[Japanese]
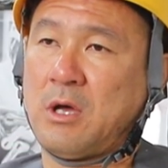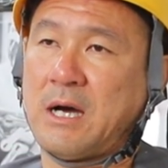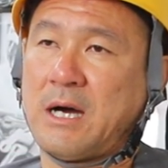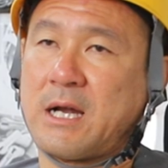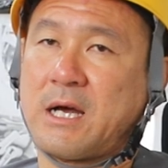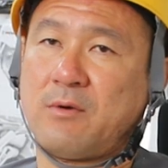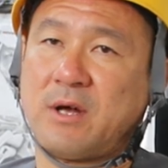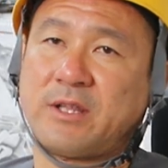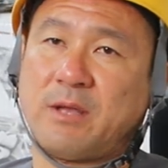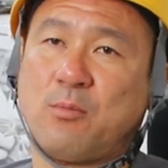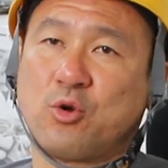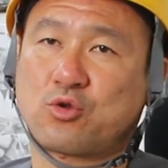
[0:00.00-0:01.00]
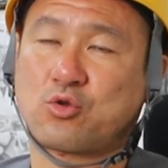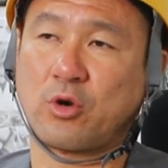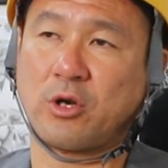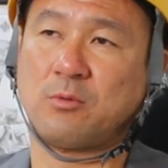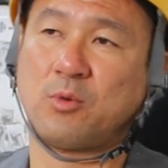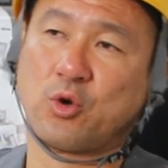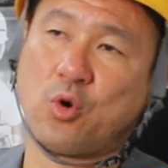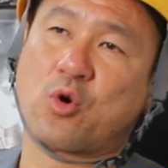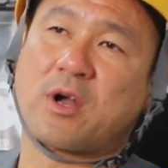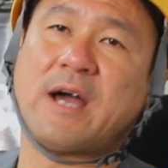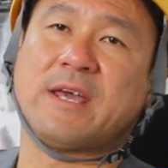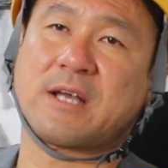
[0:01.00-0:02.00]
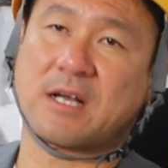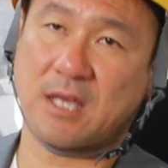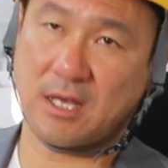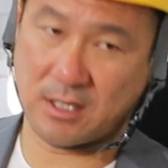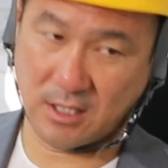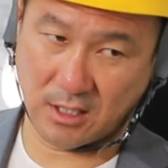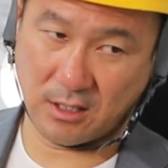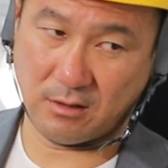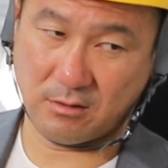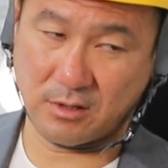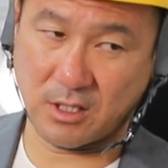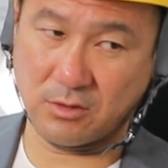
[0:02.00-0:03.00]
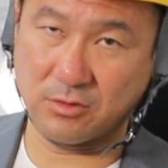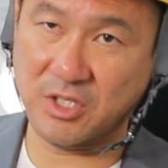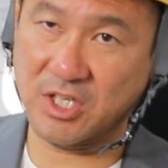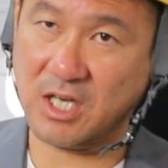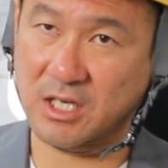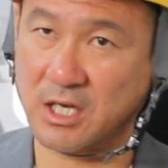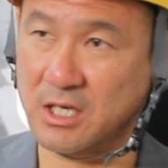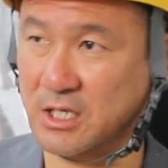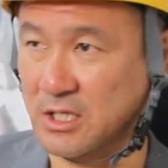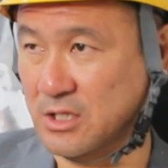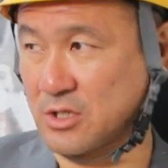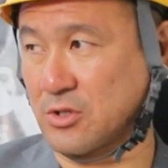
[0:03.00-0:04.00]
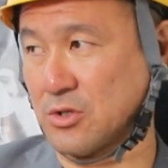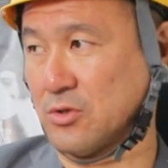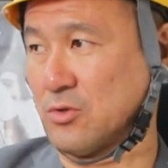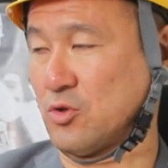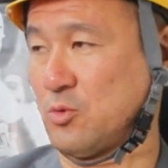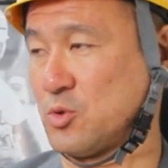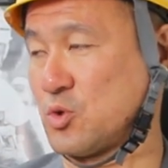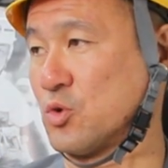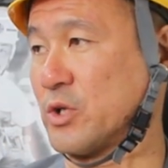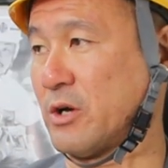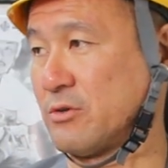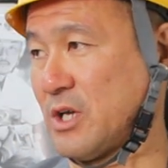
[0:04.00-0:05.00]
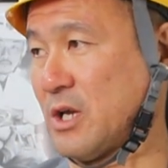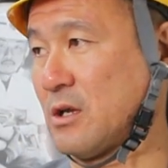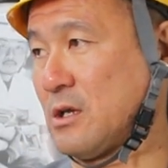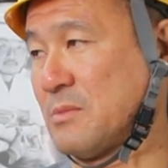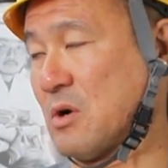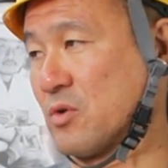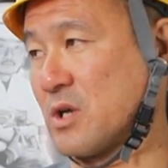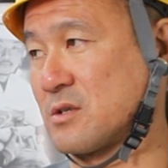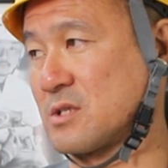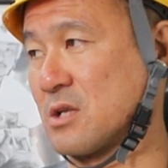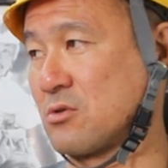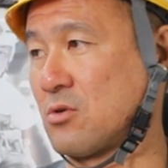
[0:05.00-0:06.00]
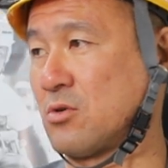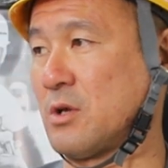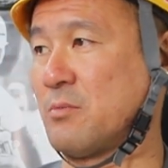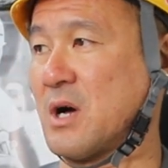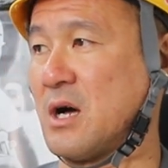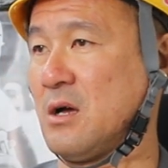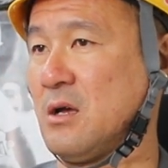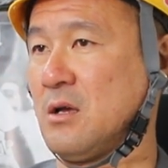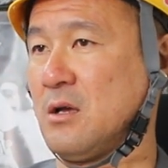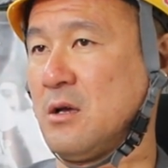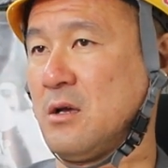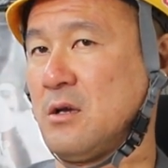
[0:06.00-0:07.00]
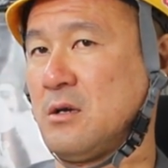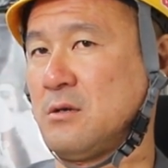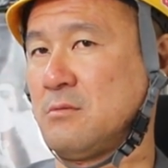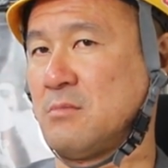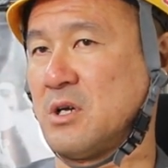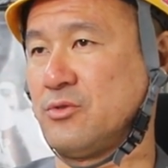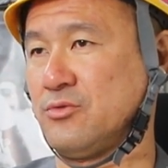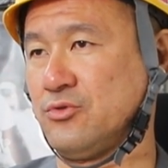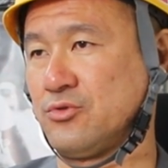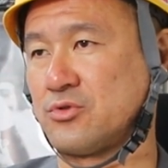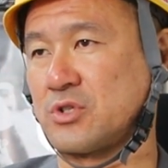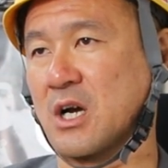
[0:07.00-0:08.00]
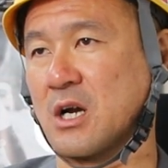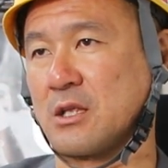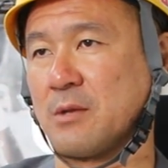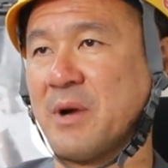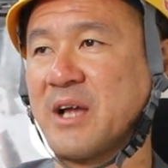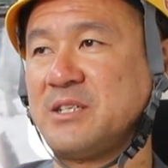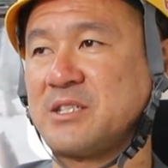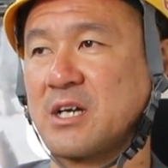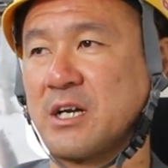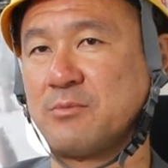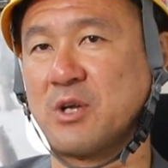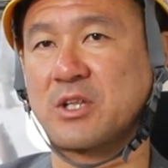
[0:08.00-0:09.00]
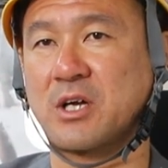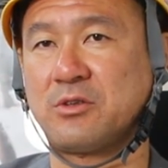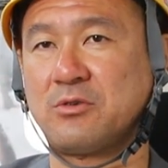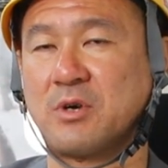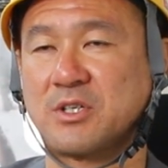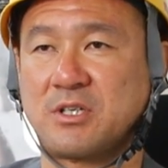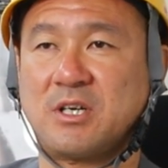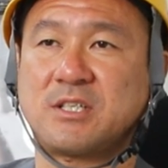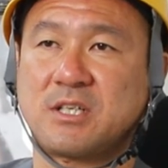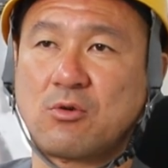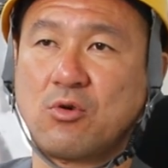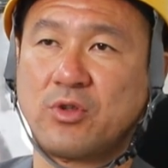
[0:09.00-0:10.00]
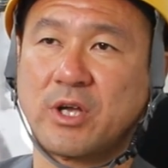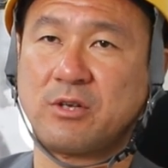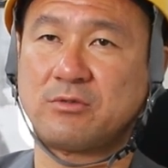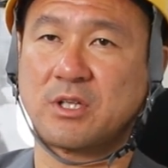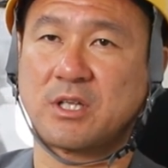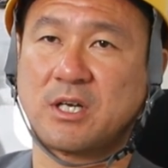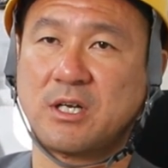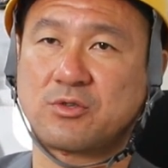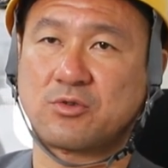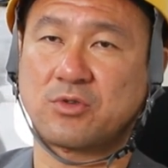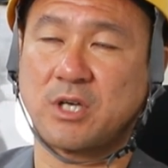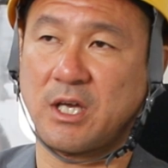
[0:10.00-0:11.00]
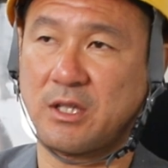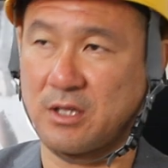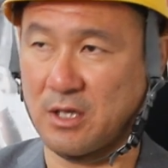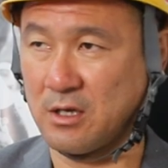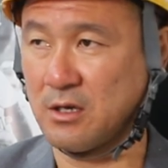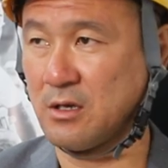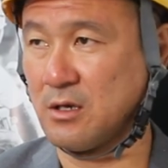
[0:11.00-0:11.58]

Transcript: 払わんでもっとれるものを買掛金で売掛金っていうのもそうだよね今お客さんのところでまあまあ塗ったからって毎日金もらって帰ってくるわけじゃないじゃんこんだけ塗ったで金ちょうだいって